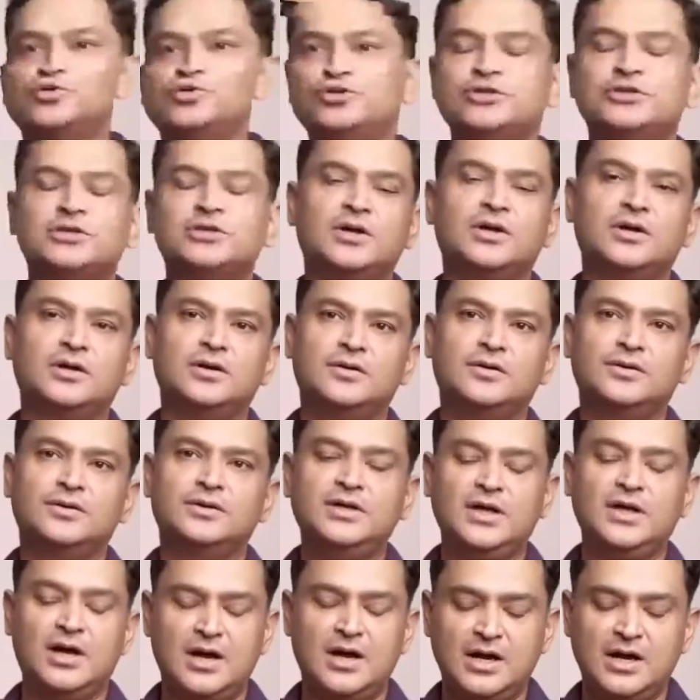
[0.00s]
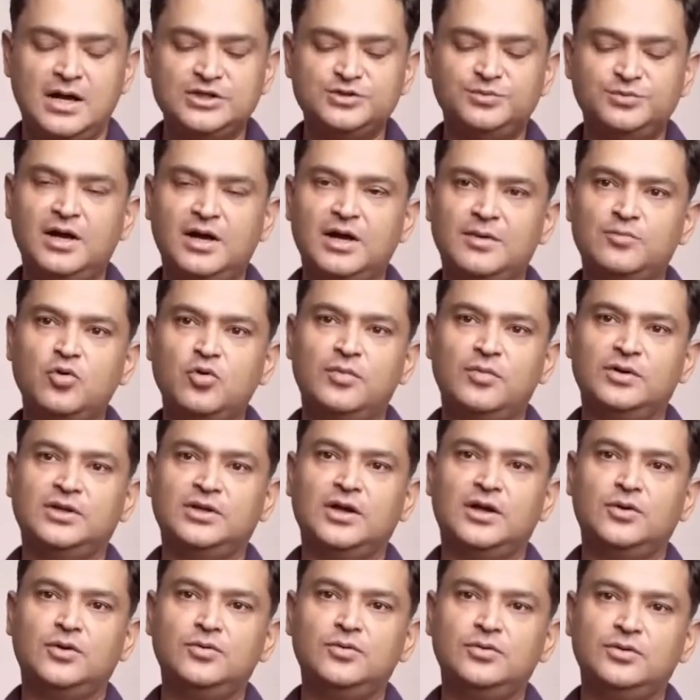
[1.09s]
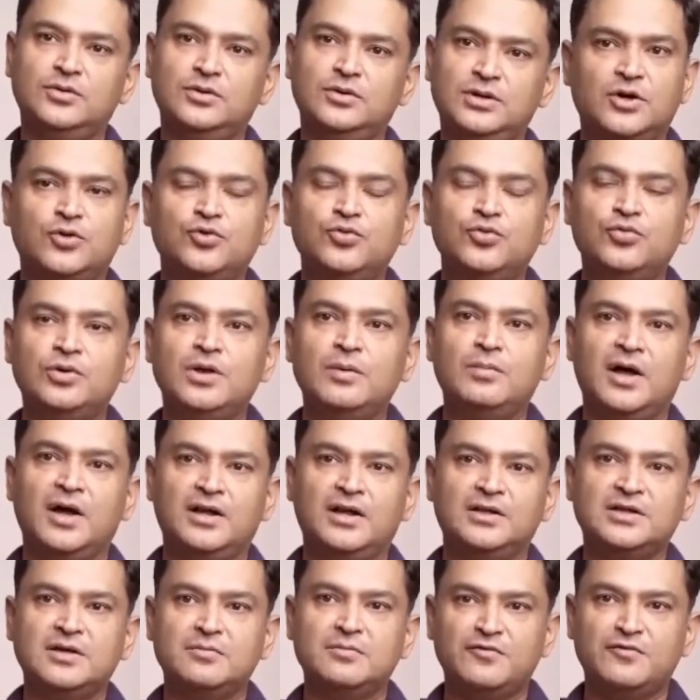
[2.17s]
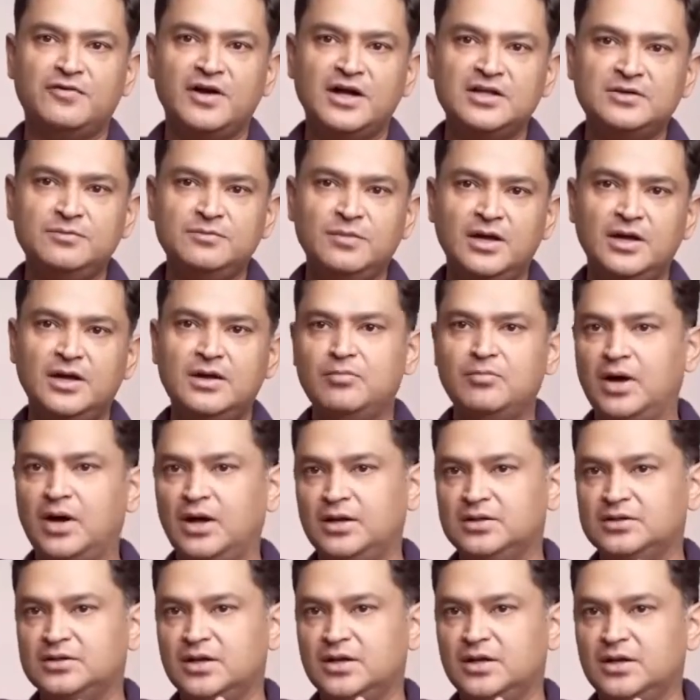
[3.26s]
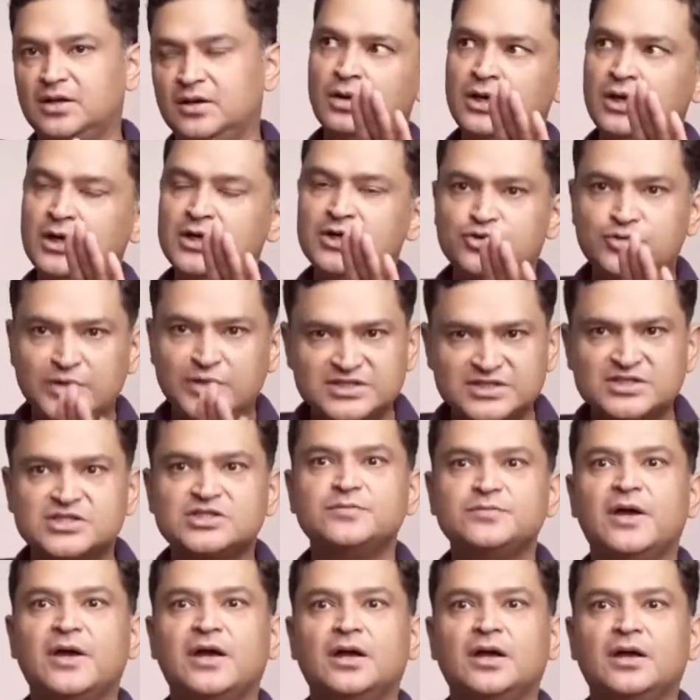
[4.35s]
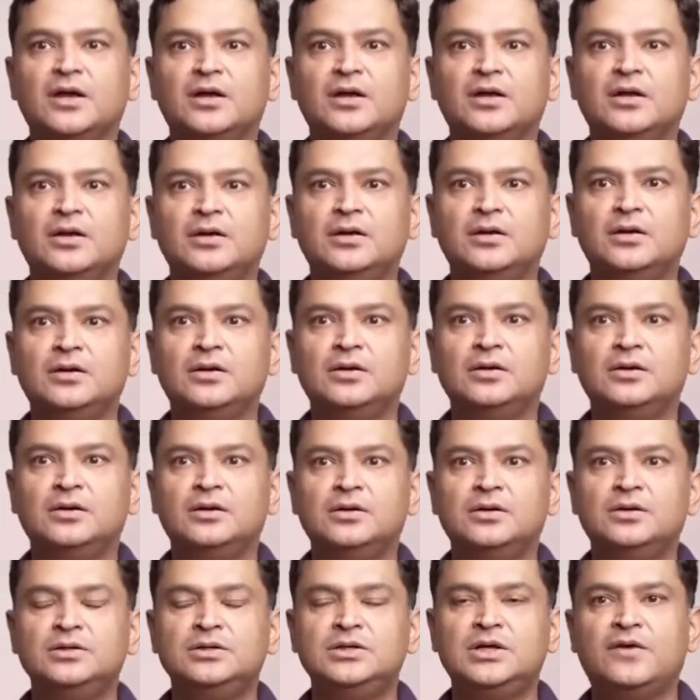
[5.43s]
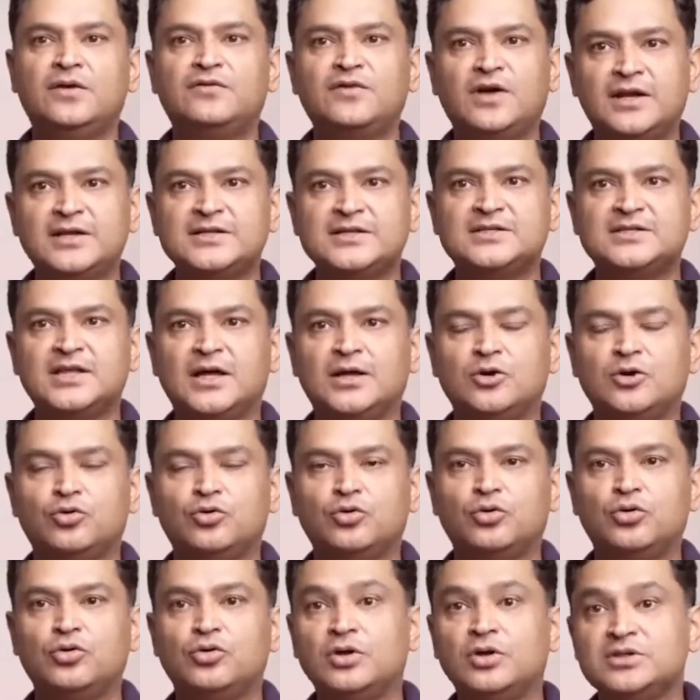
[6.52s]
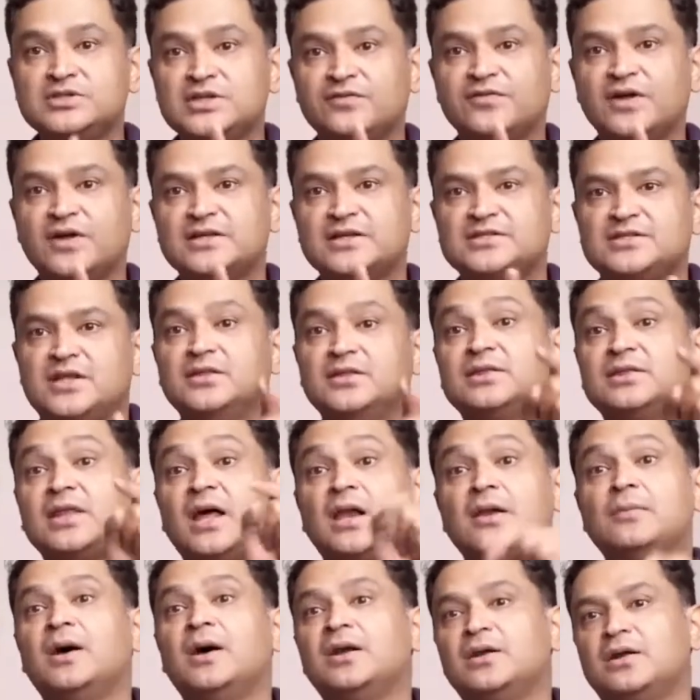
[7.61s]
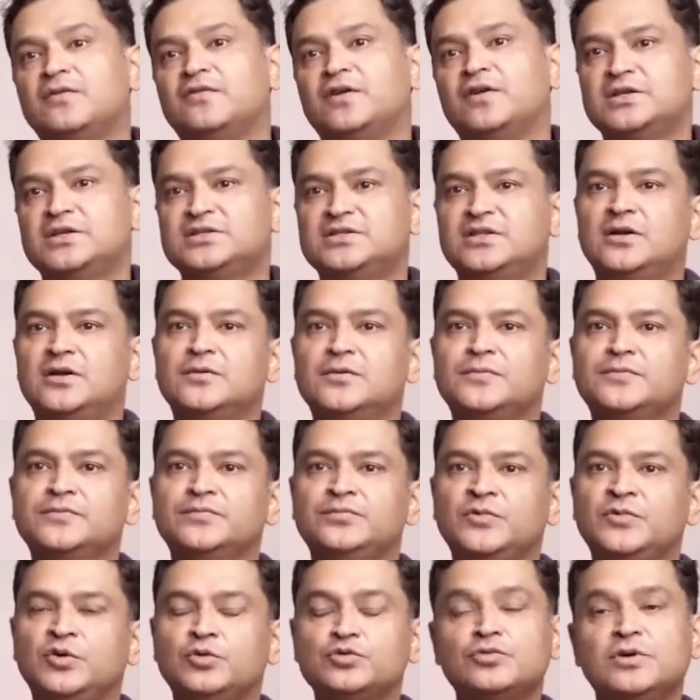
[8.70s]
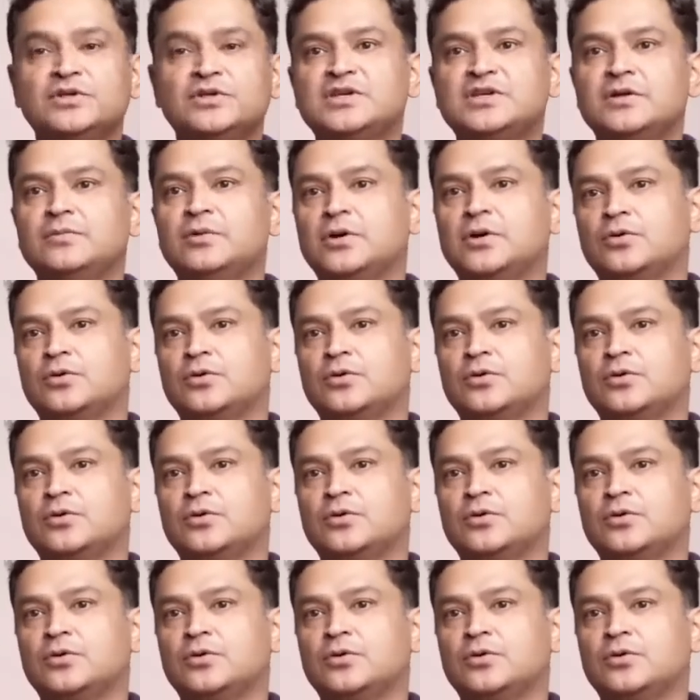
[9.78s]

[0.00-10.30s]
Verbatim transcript: कोशिश करेगा ये आज मैं आपको बता रहा हूँ बताता हूँ कि भारत के मफाद में है भारत के इंटरेस्ट्स में है कि अफगानिस्तान को कौन सा अफगानिस्तान तालिबान का अफगानिस्तान उसको अनस्टेबल